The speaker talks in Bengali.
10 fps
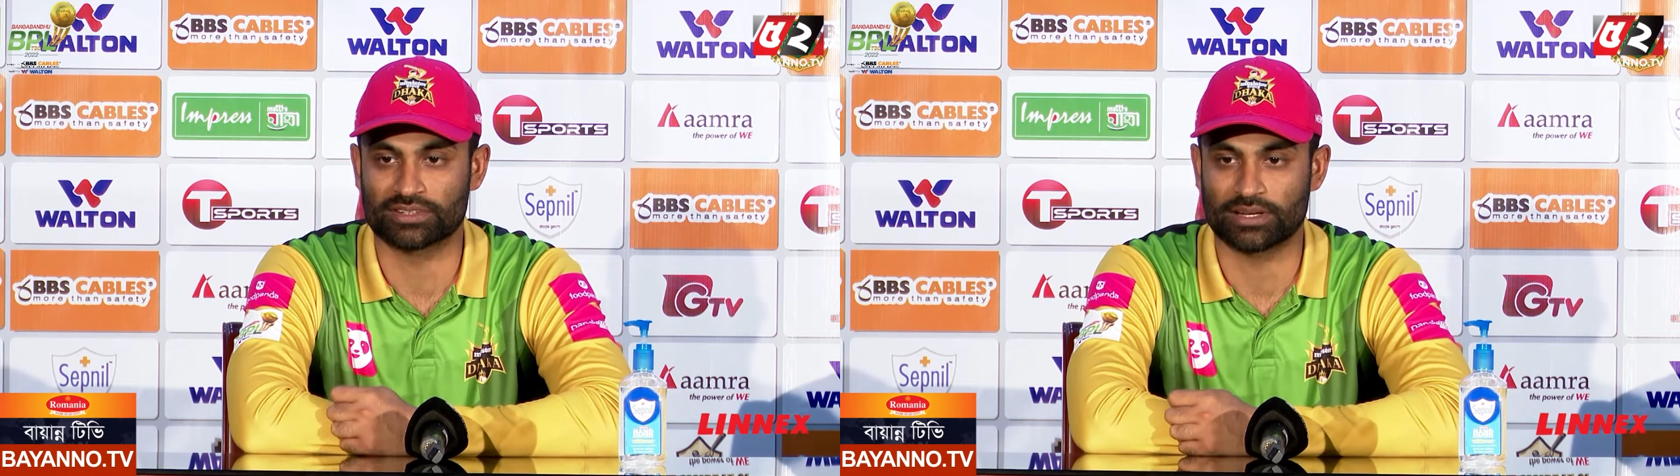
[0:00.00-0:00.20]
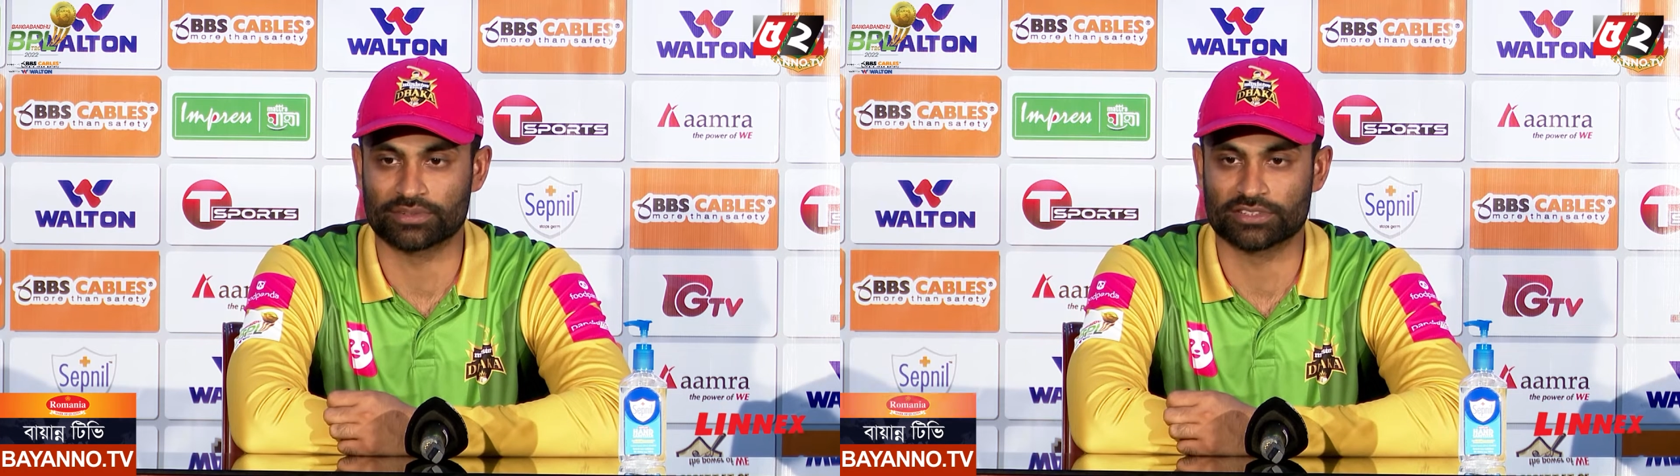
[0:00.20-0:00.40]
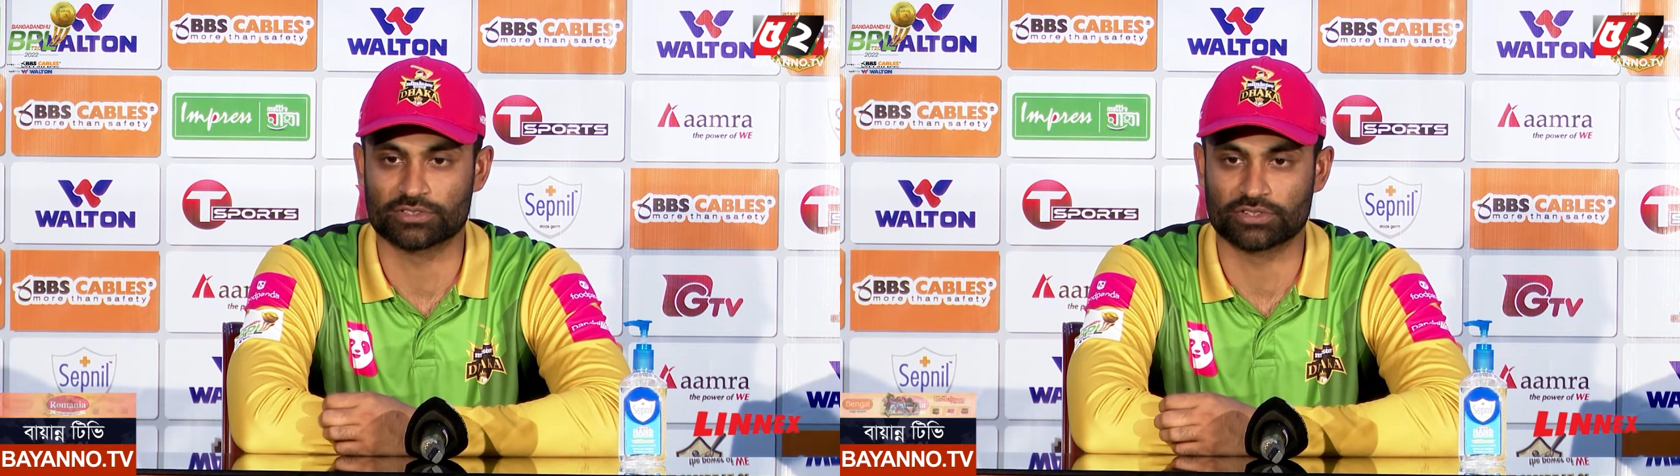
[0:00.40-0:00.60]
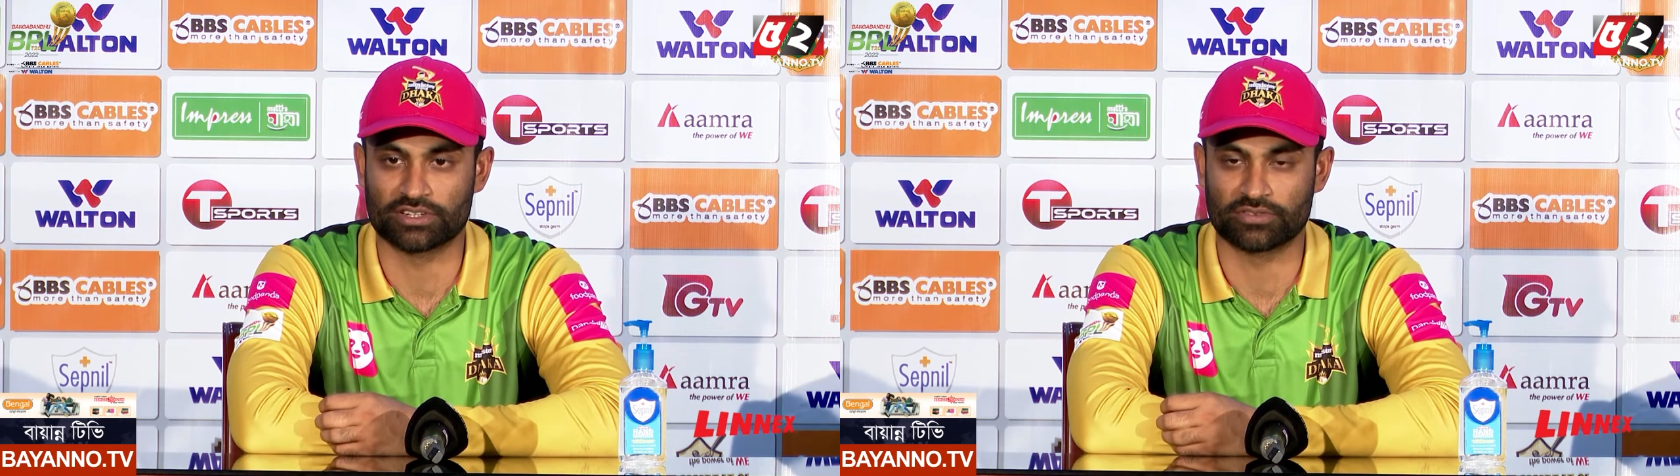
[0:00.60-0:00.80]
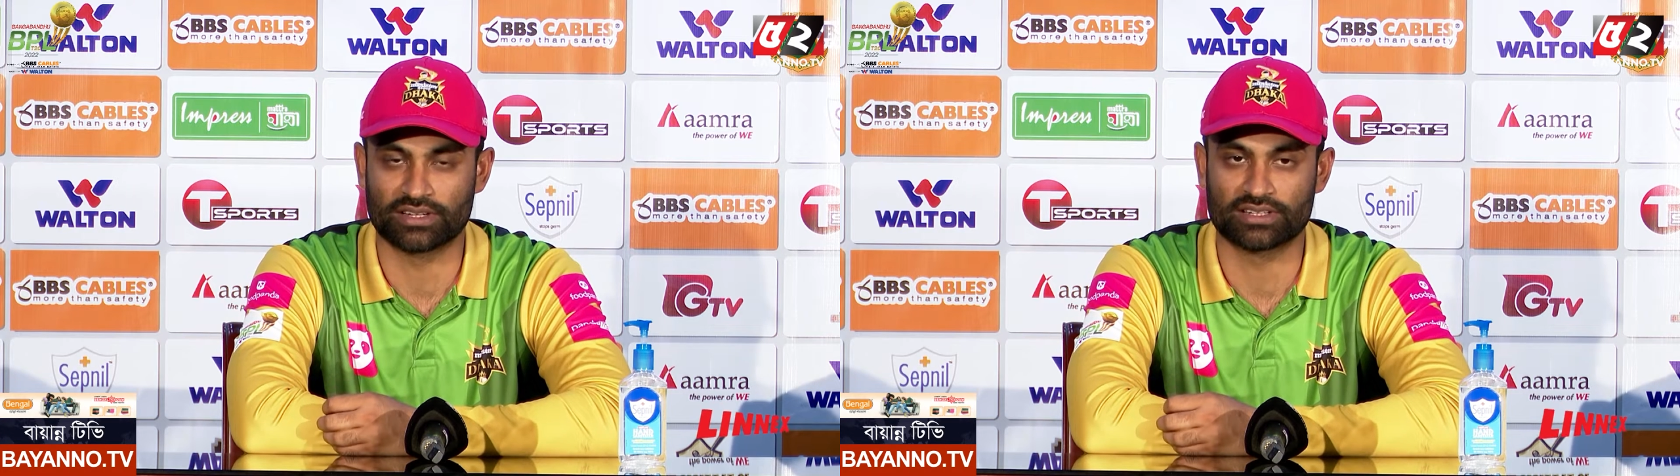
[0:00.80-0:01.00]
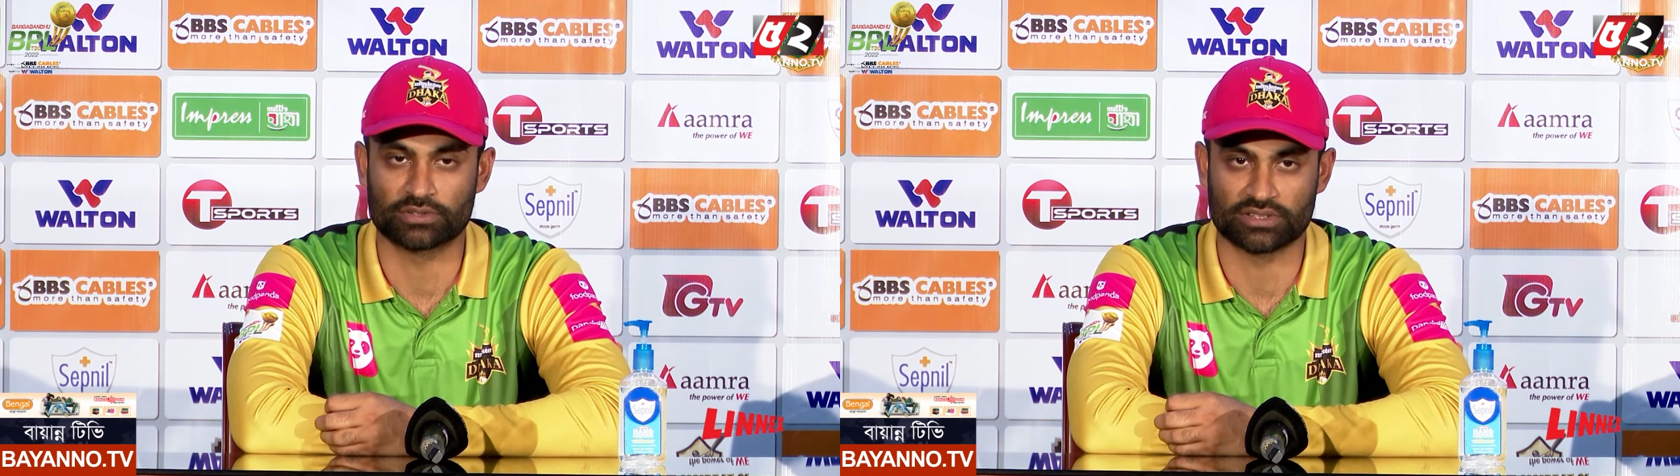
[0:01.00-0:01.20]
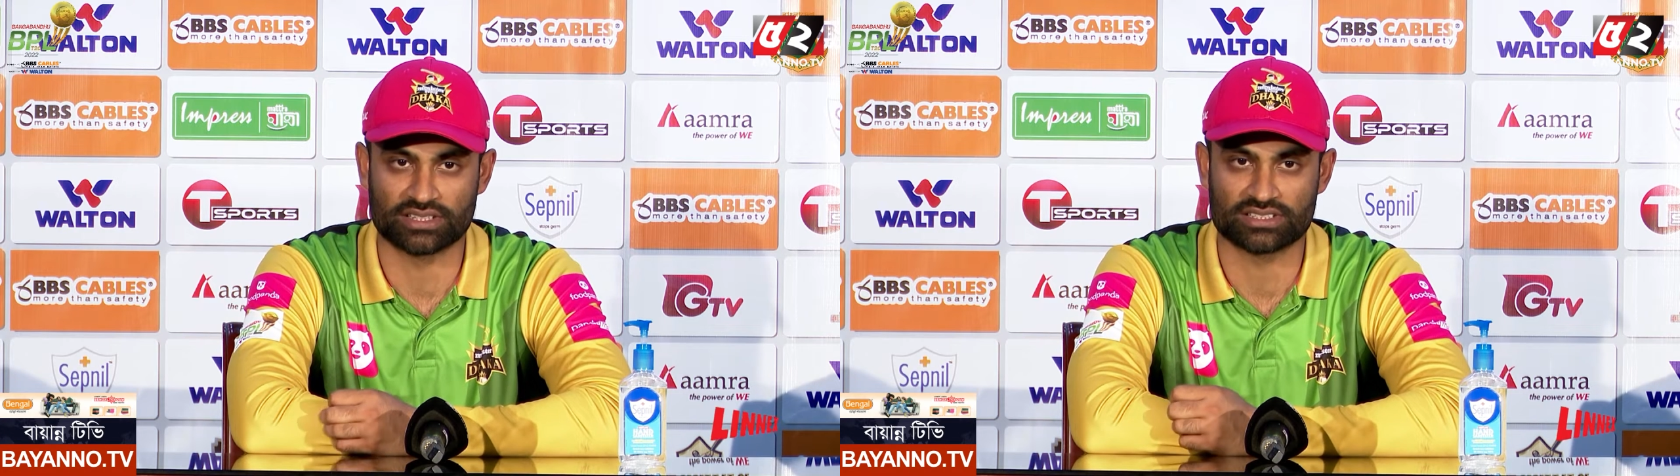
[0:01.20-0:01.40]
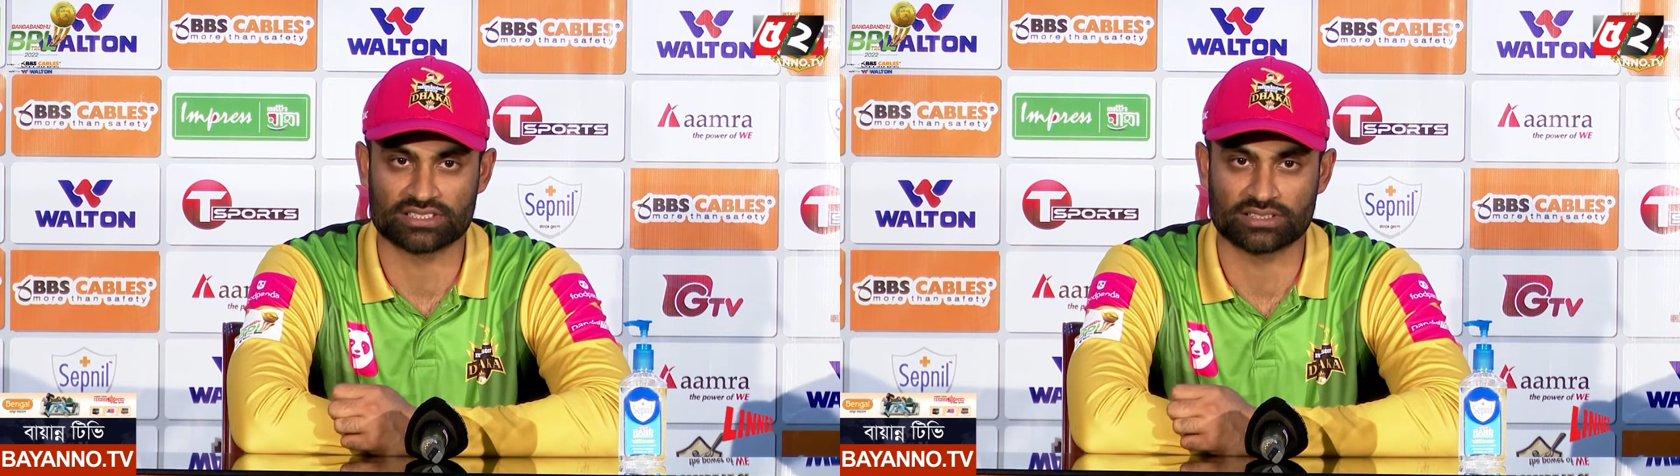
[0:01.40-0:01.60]
বলতে আমাদের জন্য ডিফিকাল্ট
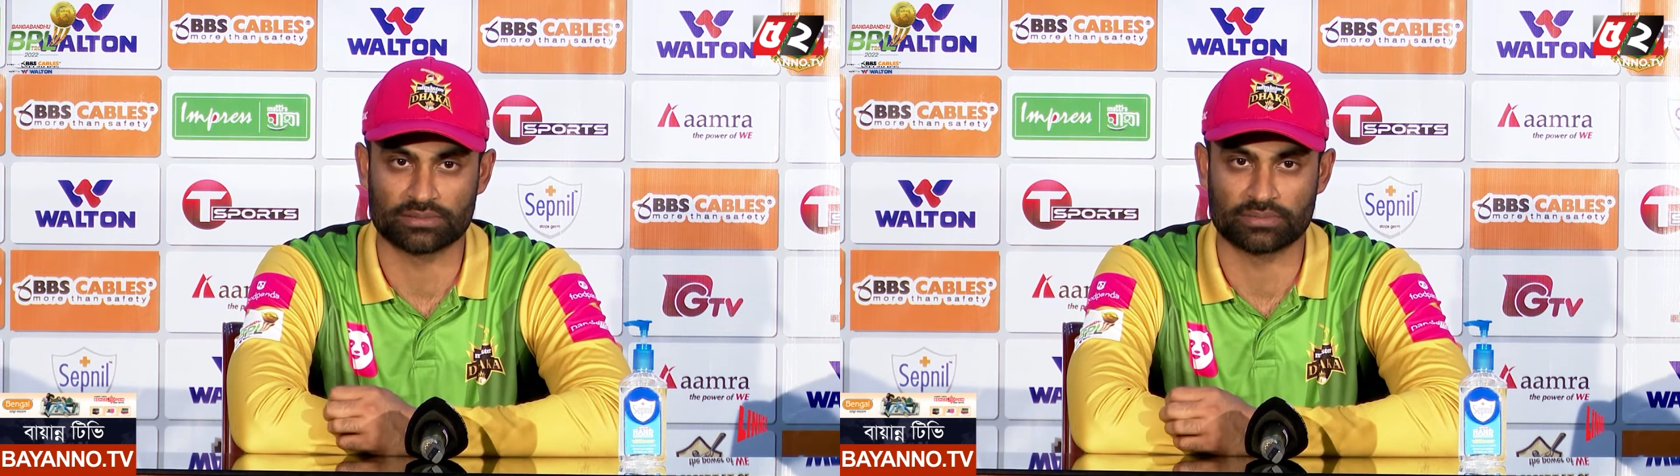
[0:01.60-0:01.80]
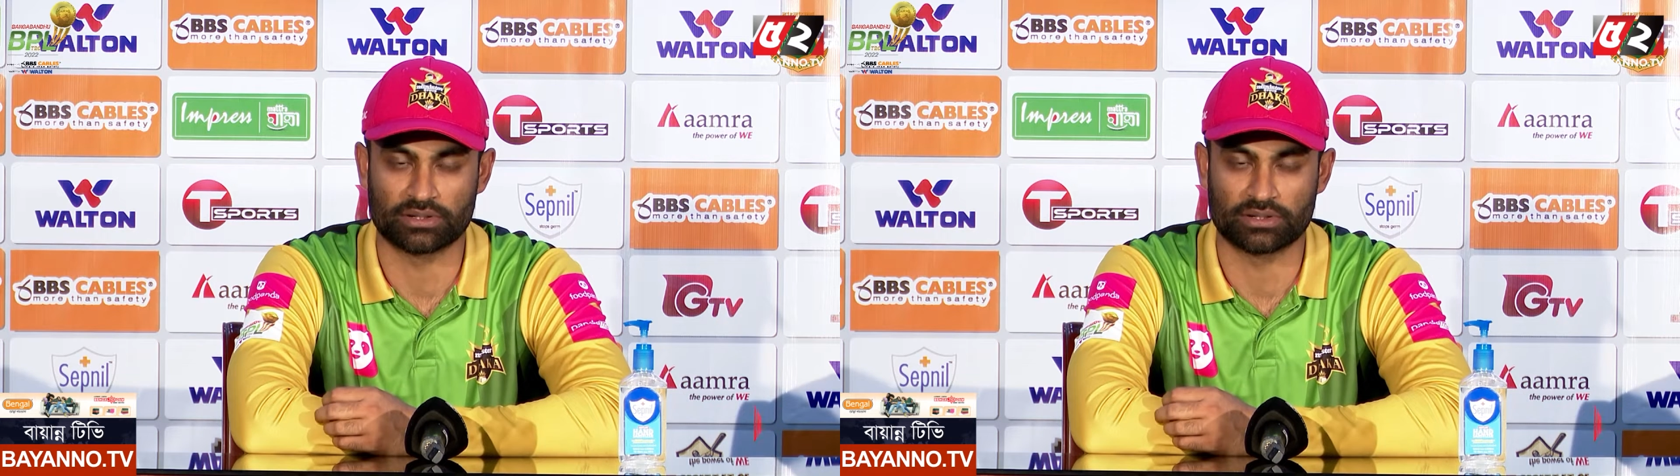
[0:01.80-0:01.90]
হয়ে যাচ্ছে